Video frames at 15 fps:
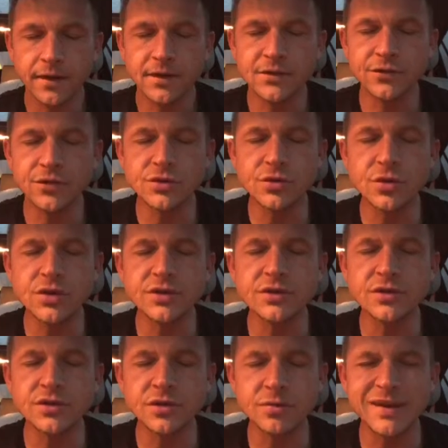i
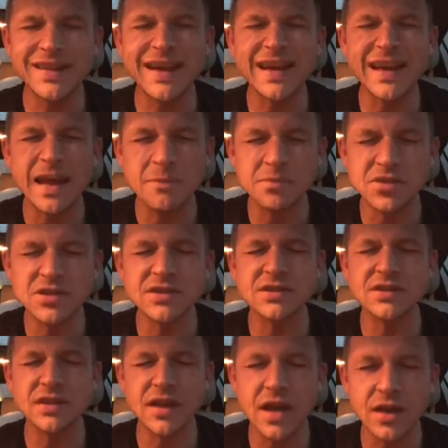zwizualizuj sobie najlepszy
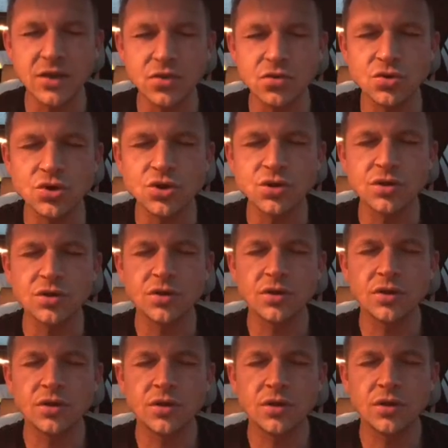scenariusz
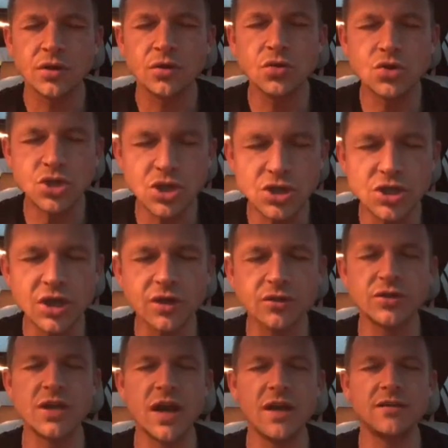jutrzejszego
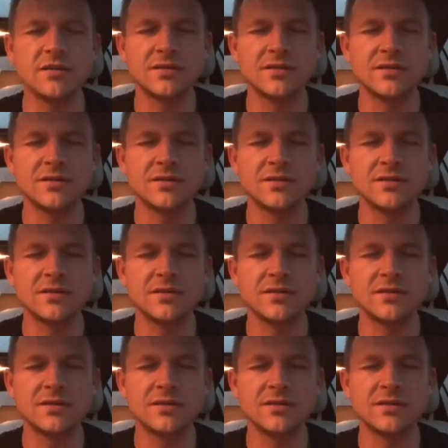dnia.